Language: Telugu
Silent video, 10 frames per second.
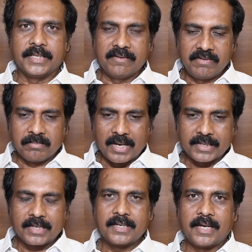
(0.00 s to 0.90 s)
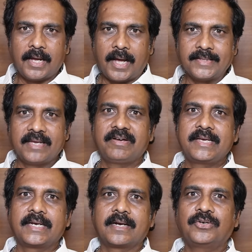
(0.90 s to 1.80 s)
ఏమీ మారకుండా అదే
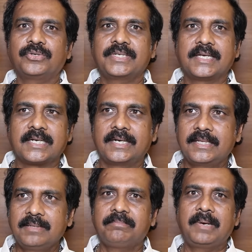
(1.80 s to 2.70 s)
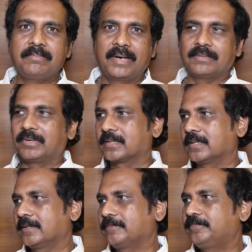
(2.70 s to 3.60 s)
వైఖరి కంటిన్యూ చేస్తాడనేది మళ్ళీ బయటపడుతుంది